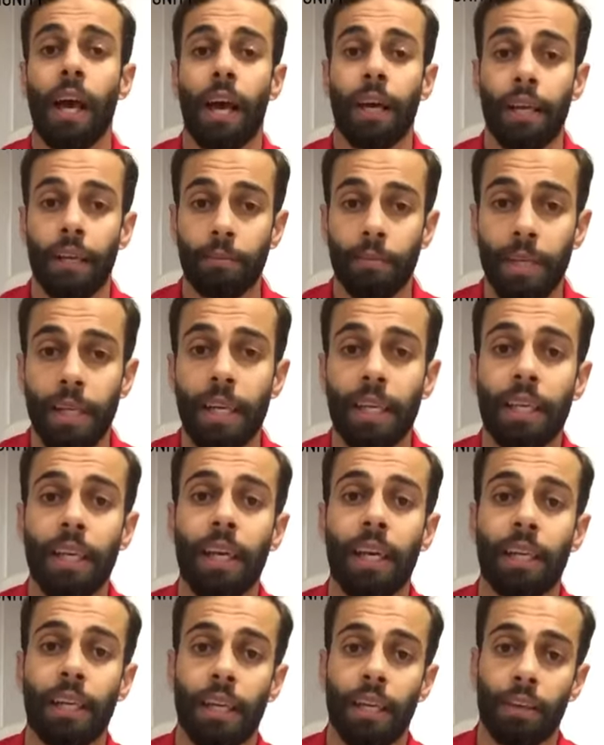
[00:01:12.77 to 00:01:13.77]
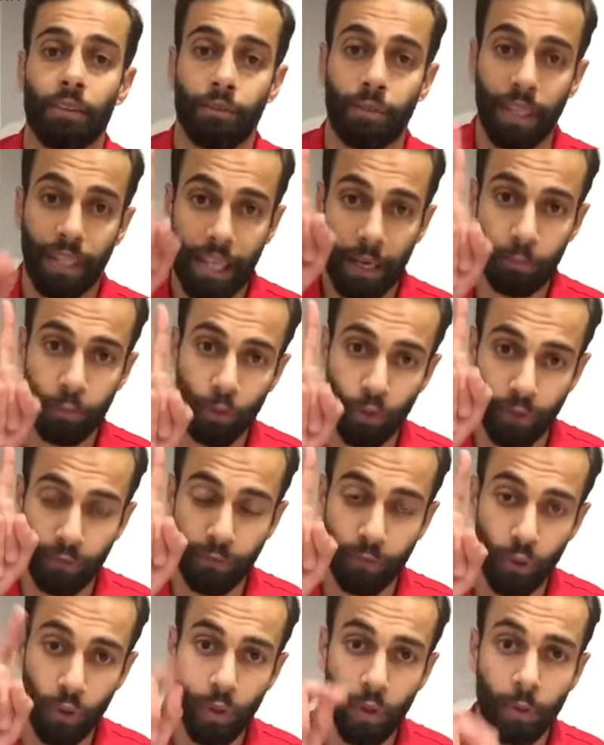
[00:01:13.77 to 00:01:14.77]
هنعمل لك احنا في الكابشن
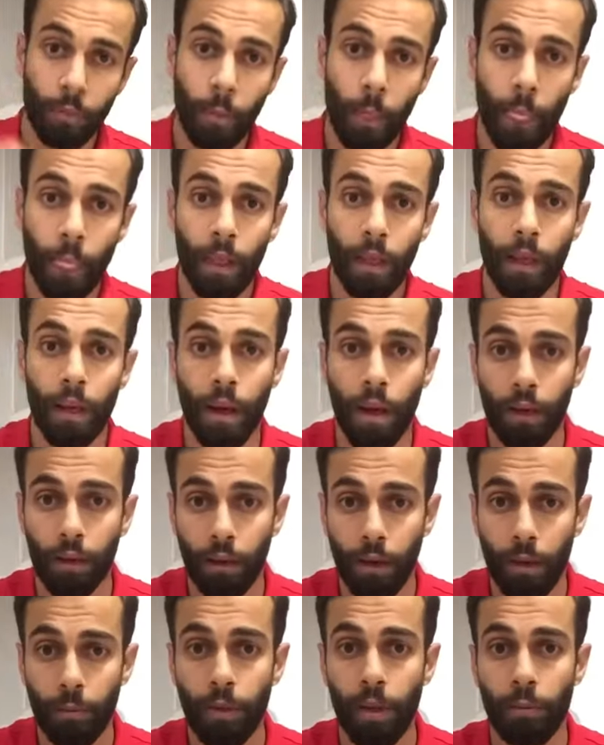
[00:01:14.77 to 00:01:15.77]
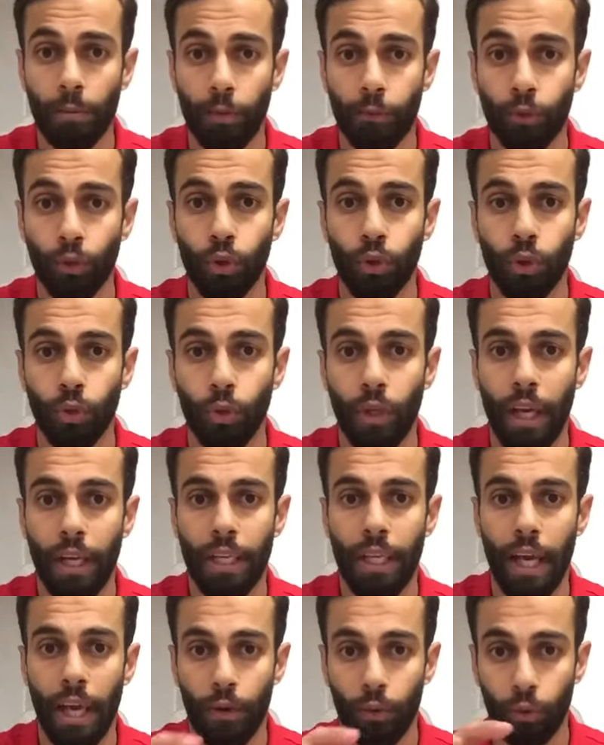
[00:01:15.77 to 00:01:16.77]
فوق الارقام اللي المفروض يكون
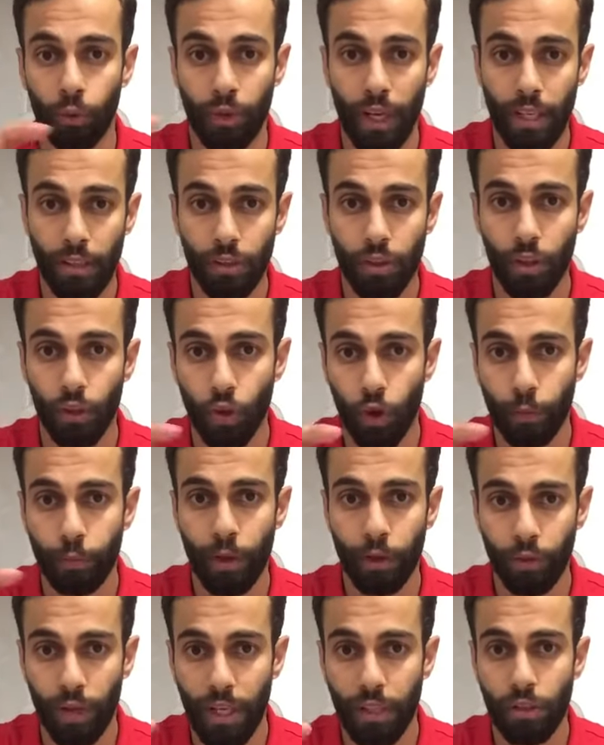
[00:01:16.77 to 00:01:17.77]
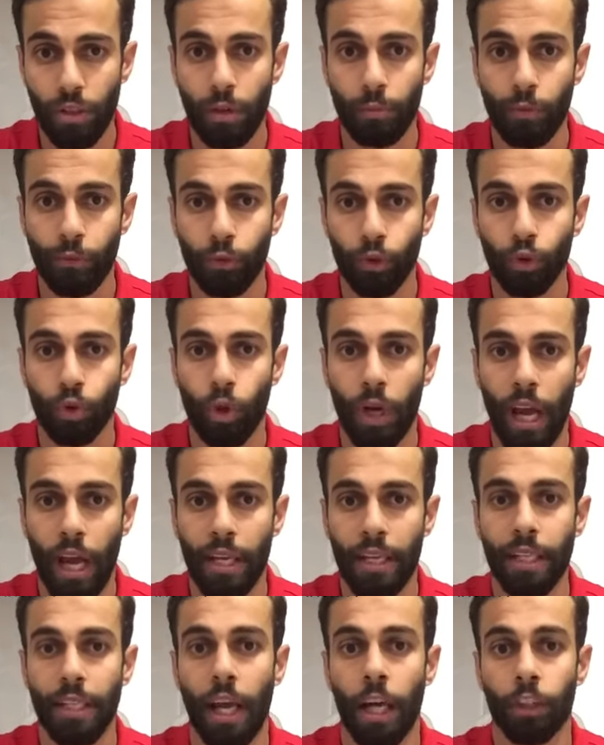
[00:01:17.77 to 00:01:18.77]
عليها او الرينج النورمال رينج اللي المفروض تكون
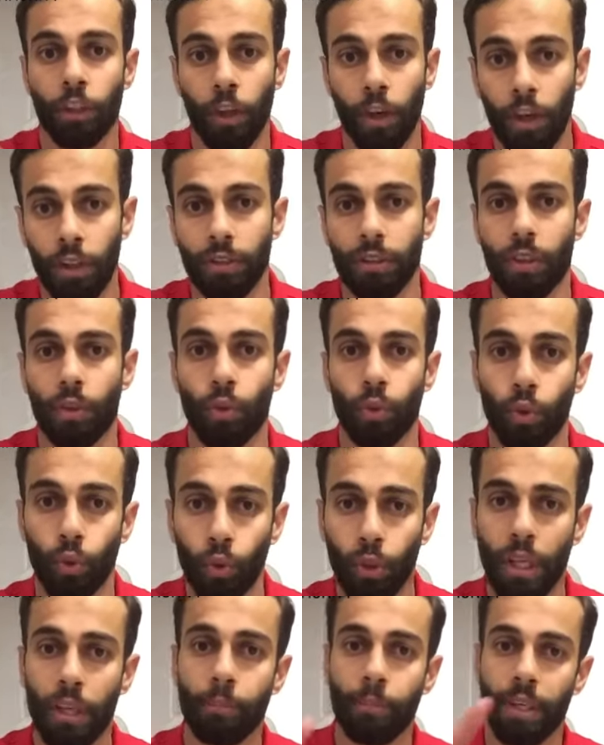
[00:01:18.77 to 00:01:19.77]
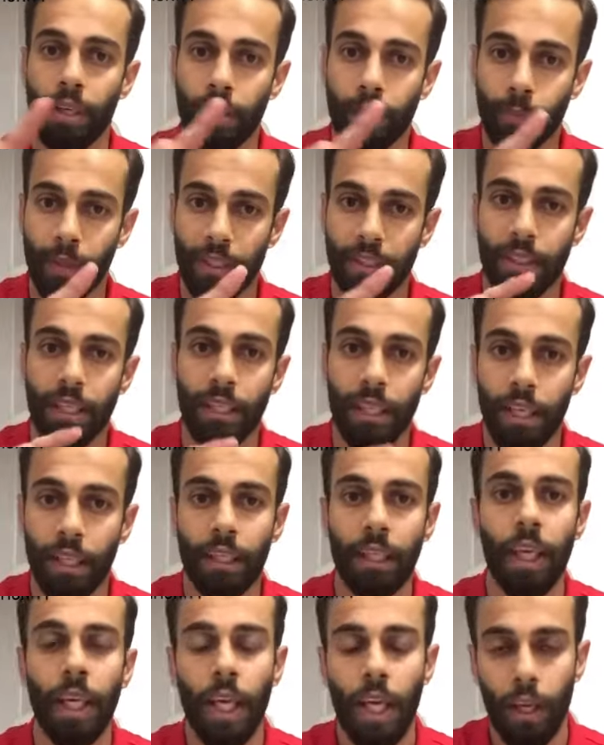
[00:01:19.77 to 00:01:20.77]
عليه عضلاتك ودهونك بالنسبه
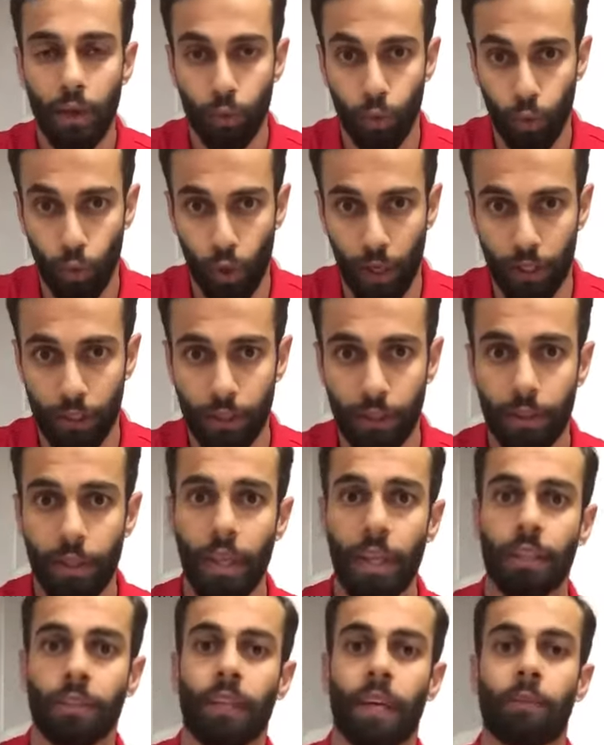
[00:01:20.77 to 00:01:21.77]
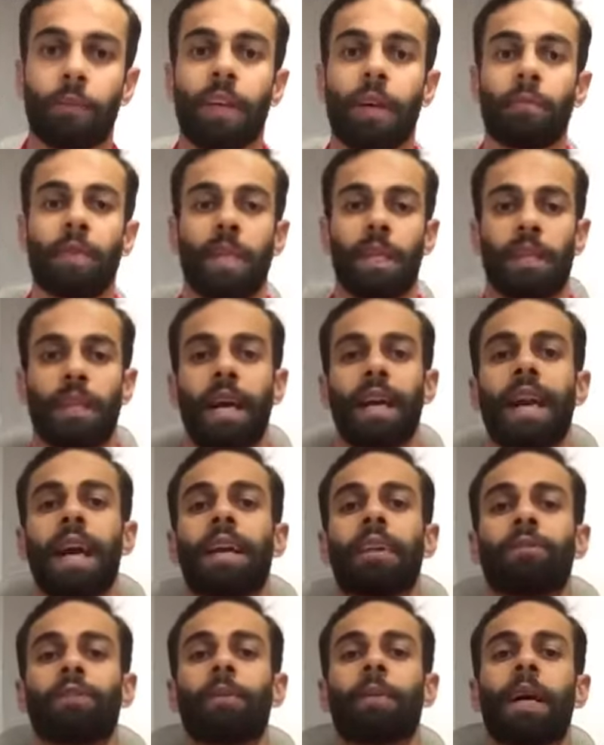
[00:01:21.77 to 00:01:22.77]
لسنك ونوعك طيب جميل انا
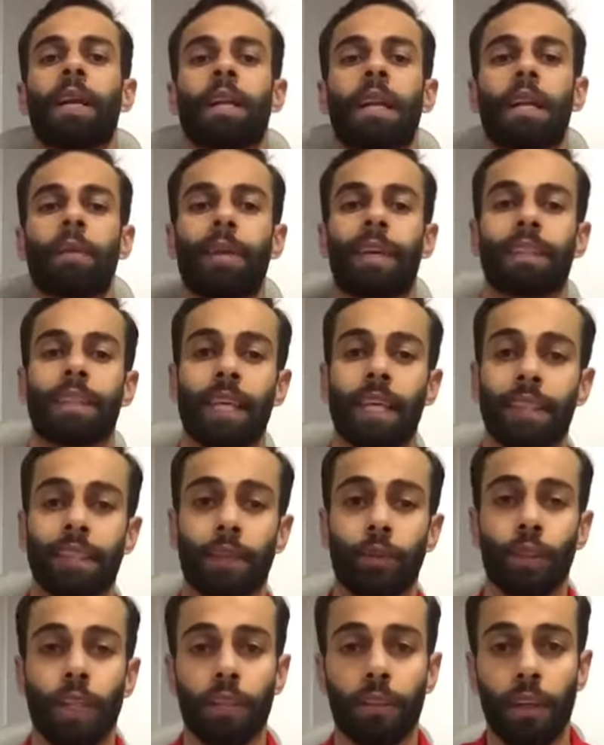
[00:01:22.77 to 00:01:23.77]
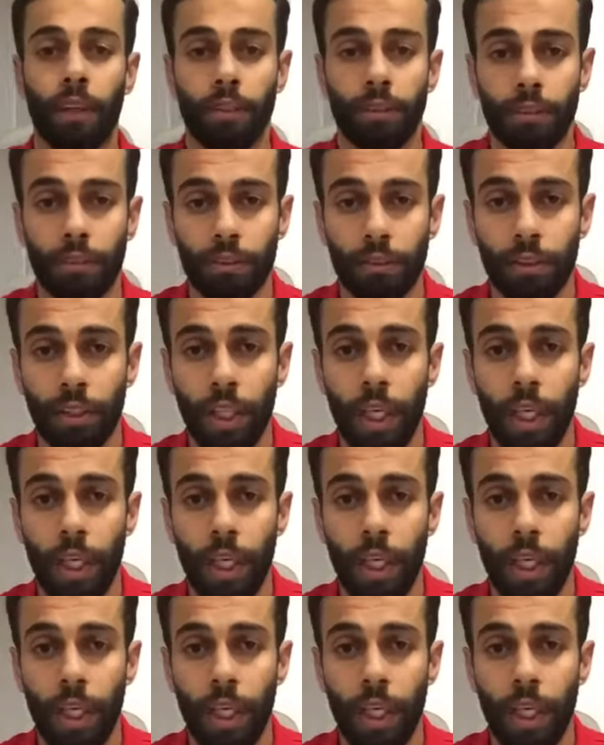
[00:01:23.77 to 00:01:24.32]
عرفت بقى ان انا محتاج ازود عضلات